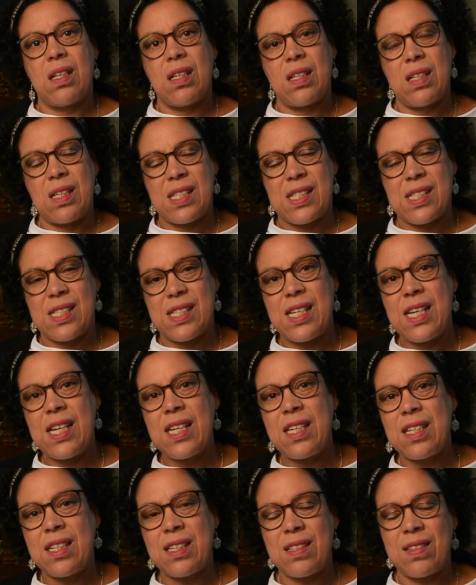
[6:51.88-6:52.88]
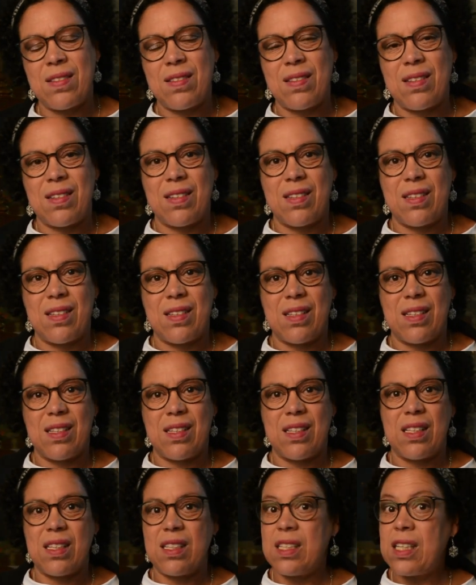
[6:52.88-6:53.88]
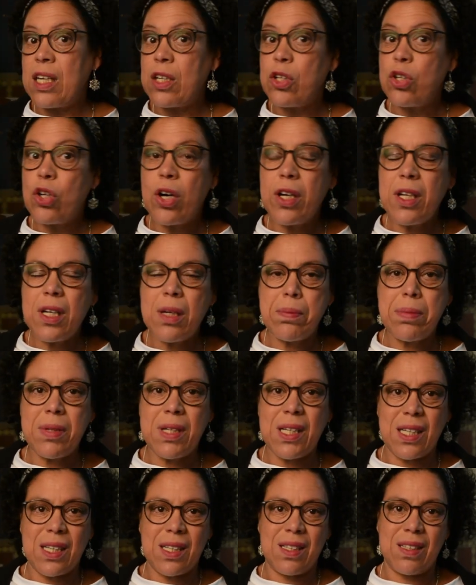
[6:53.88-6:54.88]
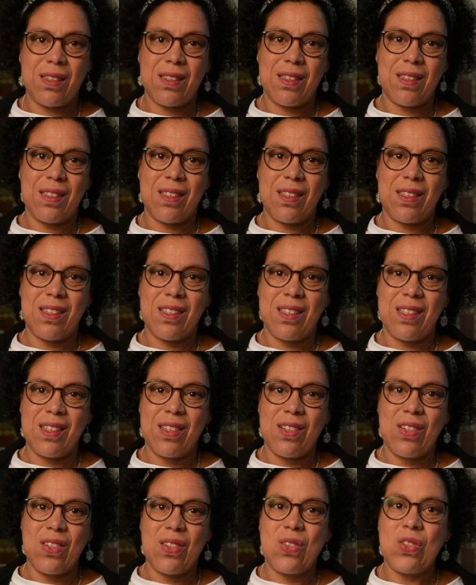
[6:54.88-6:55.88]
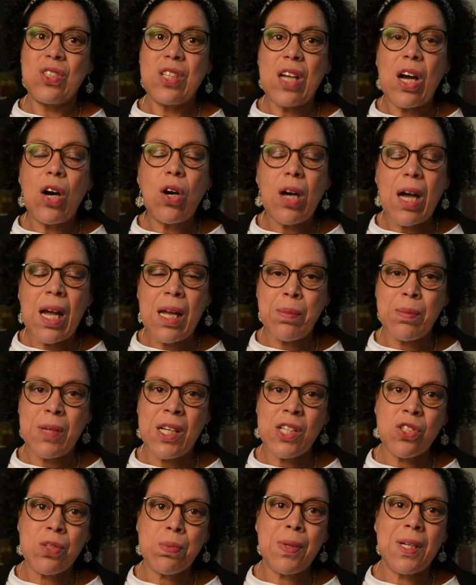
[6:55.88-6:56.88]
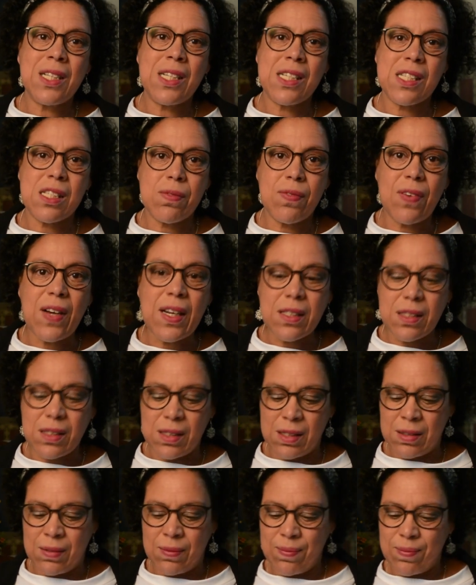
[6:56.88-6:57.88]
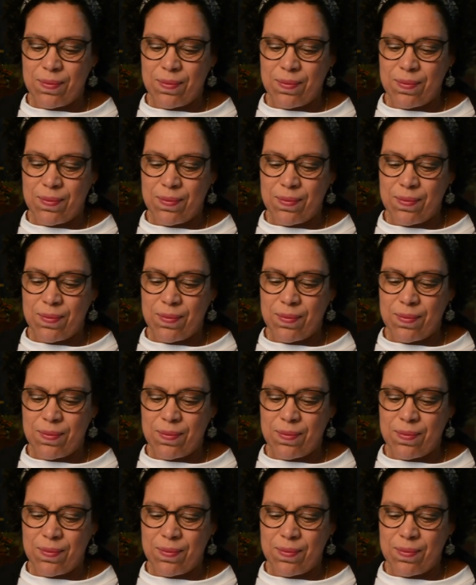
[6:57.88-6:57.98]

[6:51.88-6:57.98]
Das Sehnen, der neue Blick und auch ein manchmal das Warten.